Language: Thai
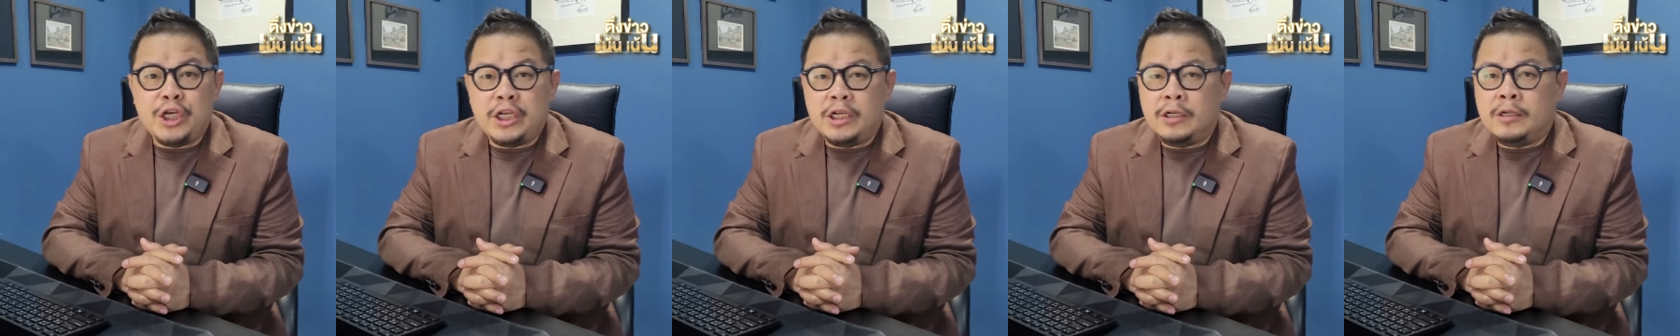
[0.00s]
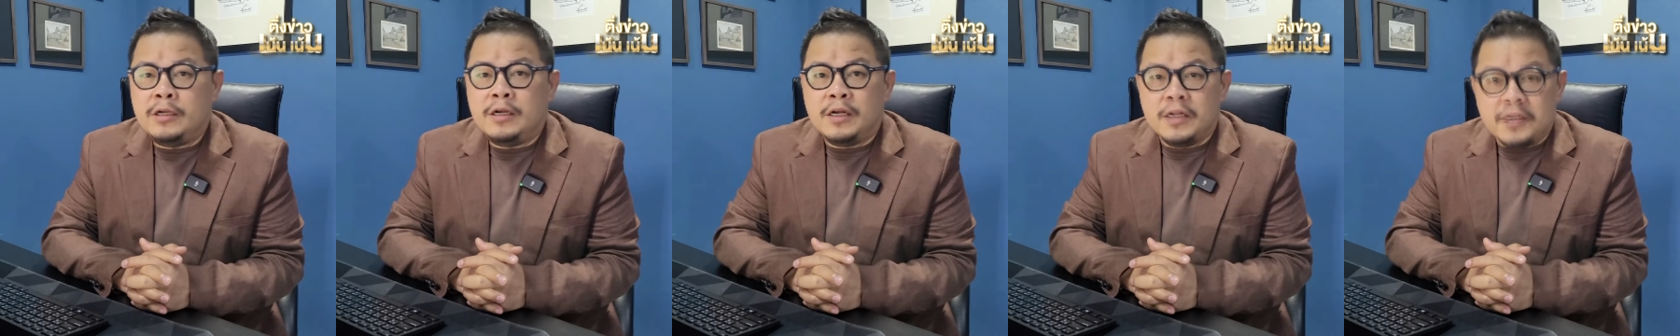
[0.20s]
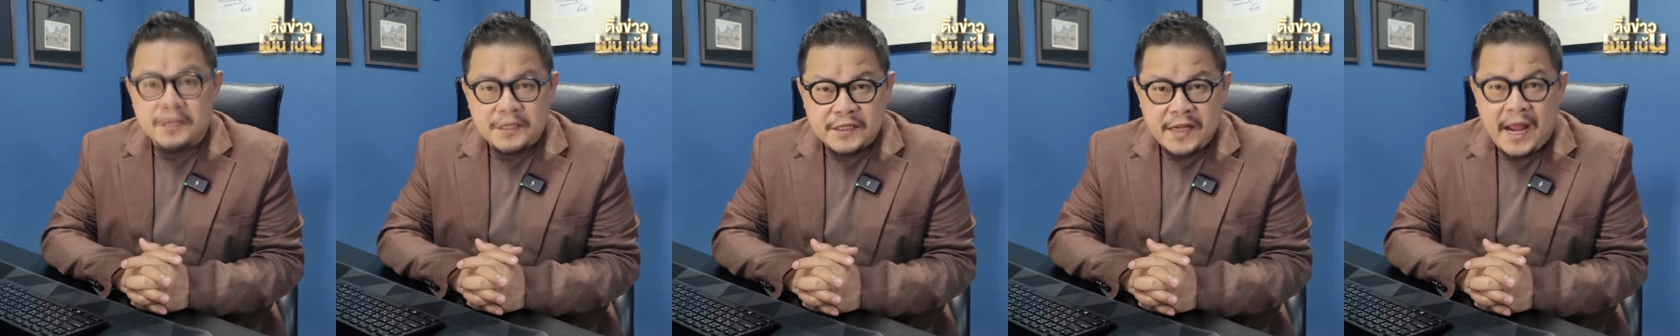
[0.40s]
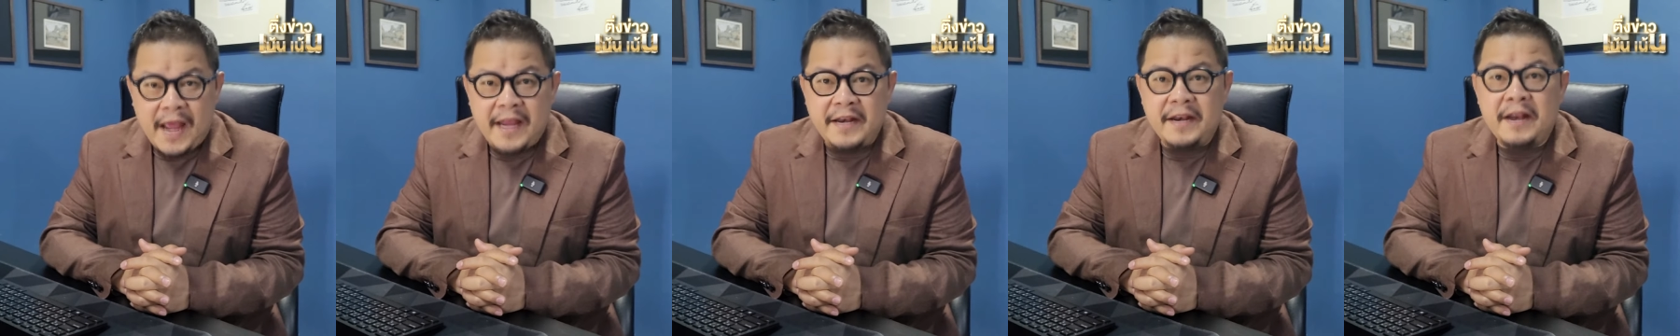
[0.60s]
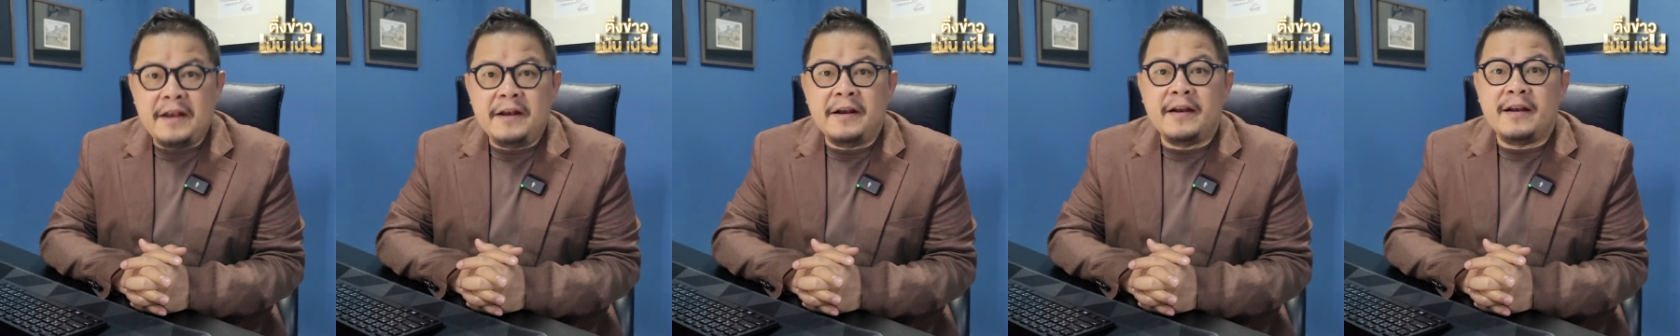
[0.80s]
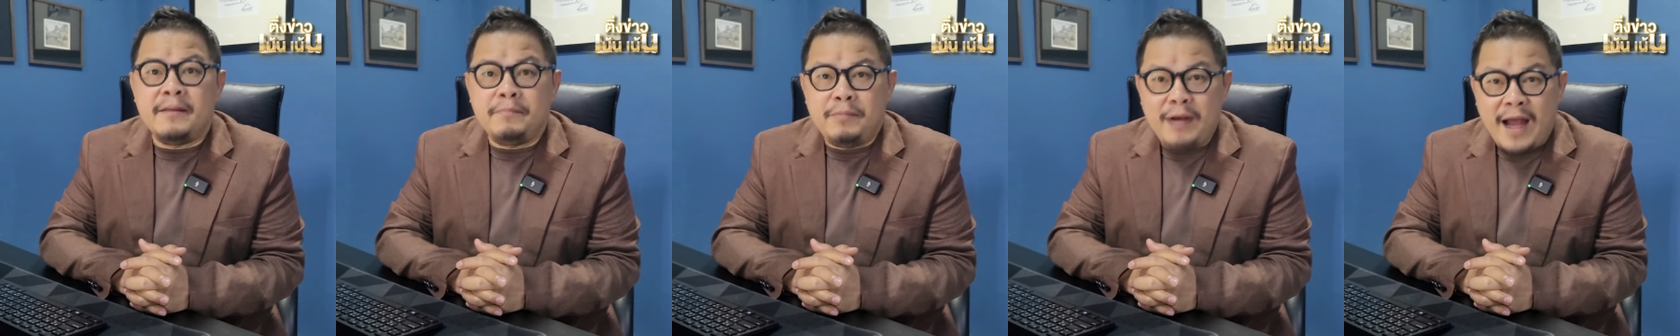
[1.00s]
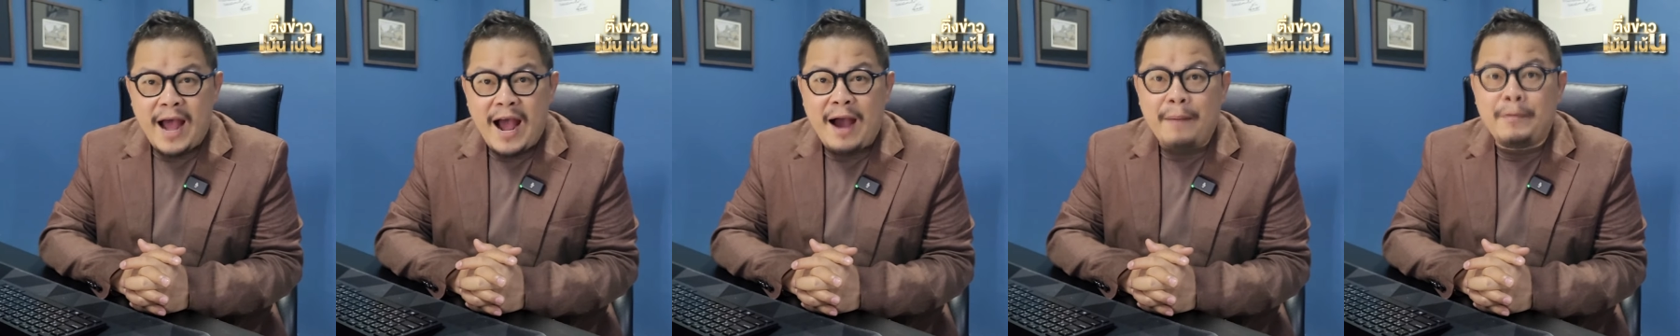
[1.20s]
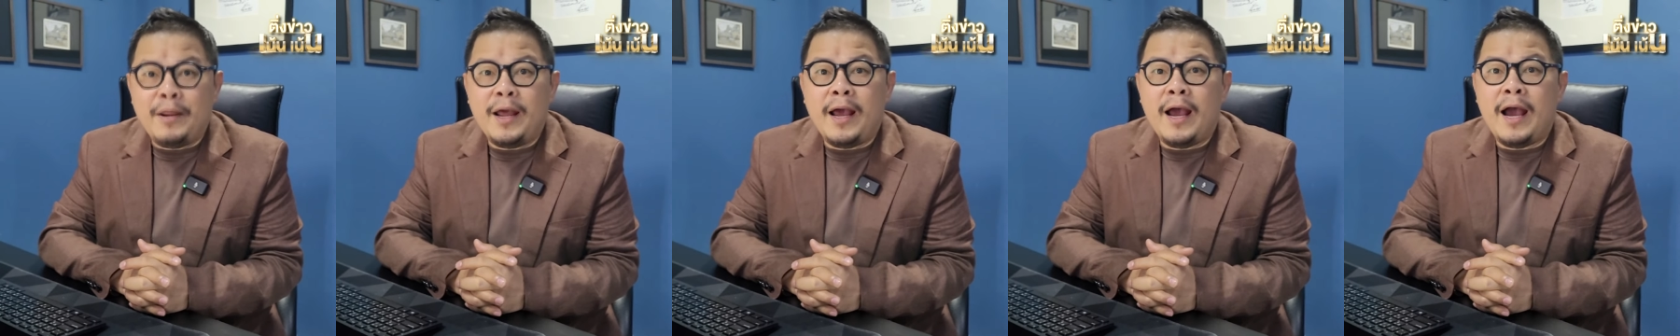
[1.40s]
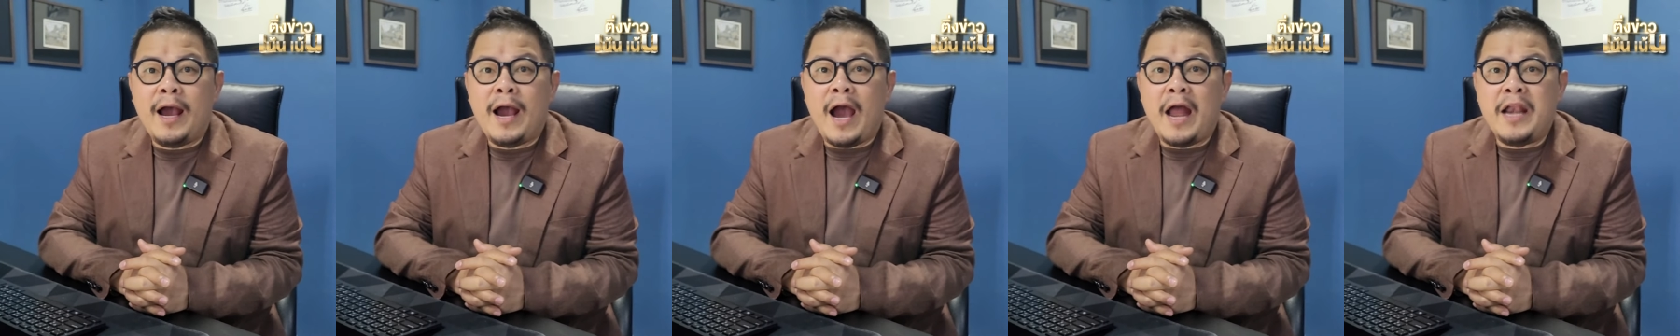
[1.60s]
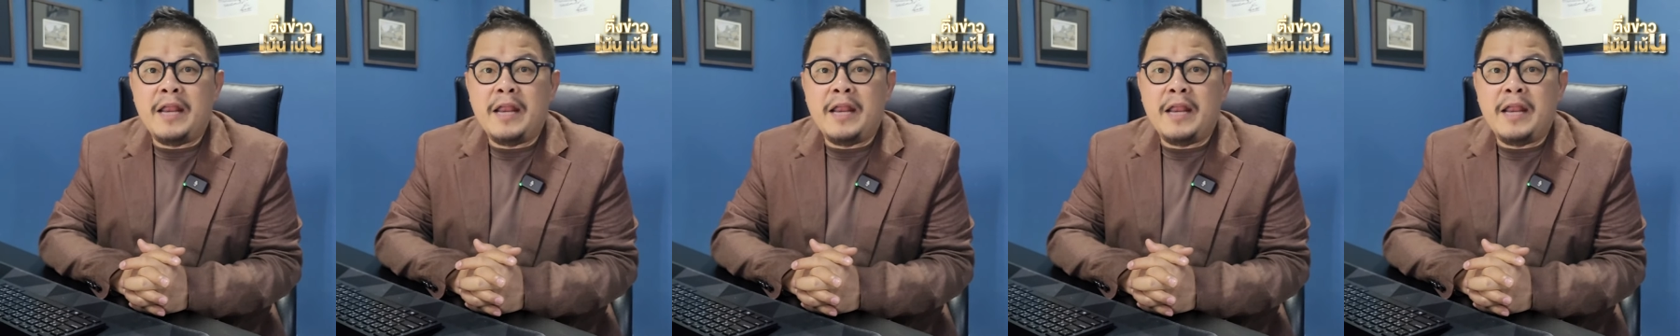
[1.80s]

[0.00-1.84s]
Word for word: จีนใส่ในเรือดำน้ำนะฮะ